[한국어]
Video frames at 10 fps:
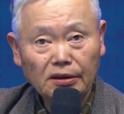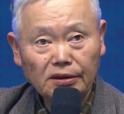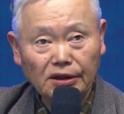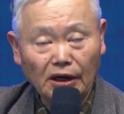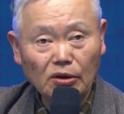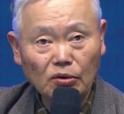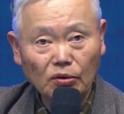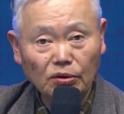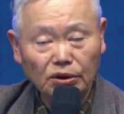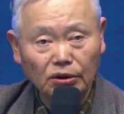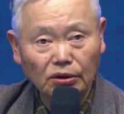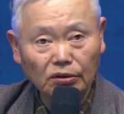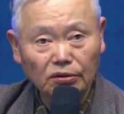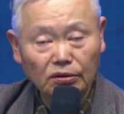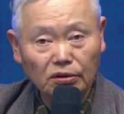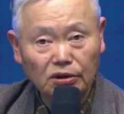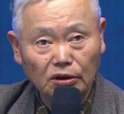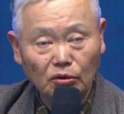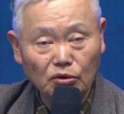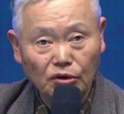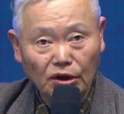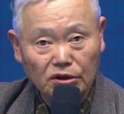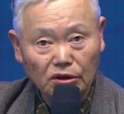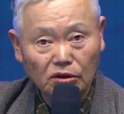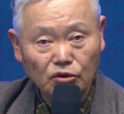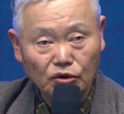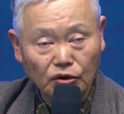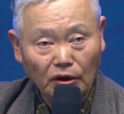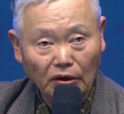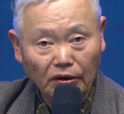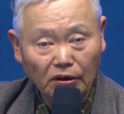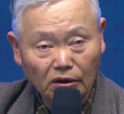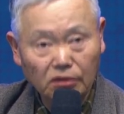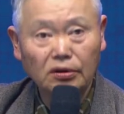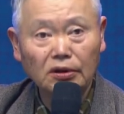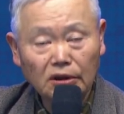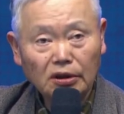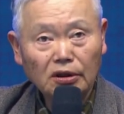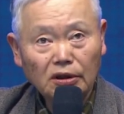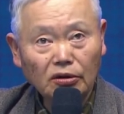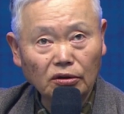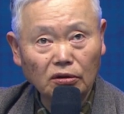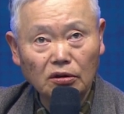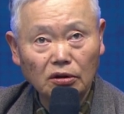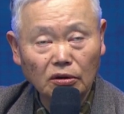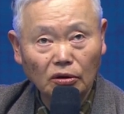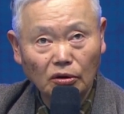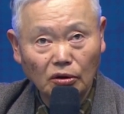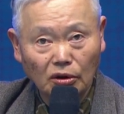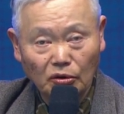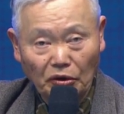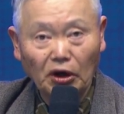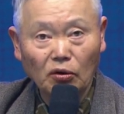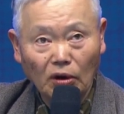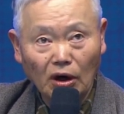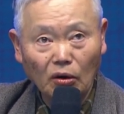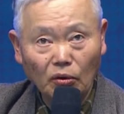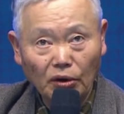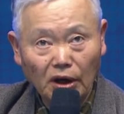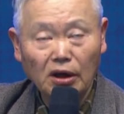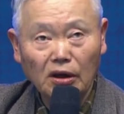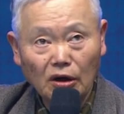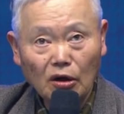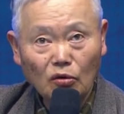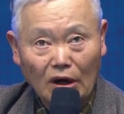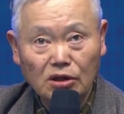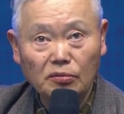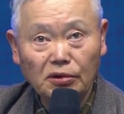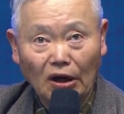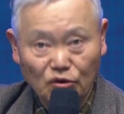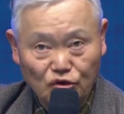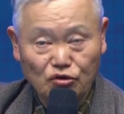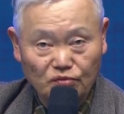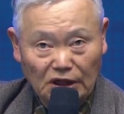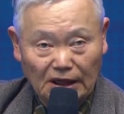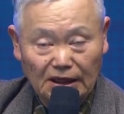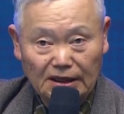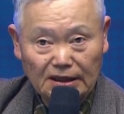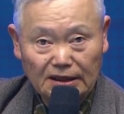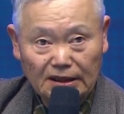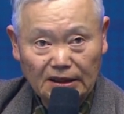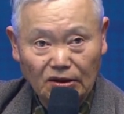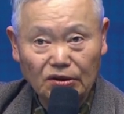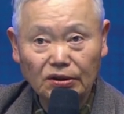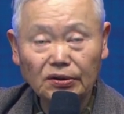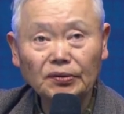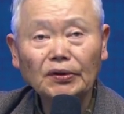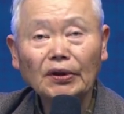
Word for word: 자연적으로 현 집권층에서 취하고 있는 어떤 그 어, 외교관하고의 관점이 다를 수 있습니다. 그래서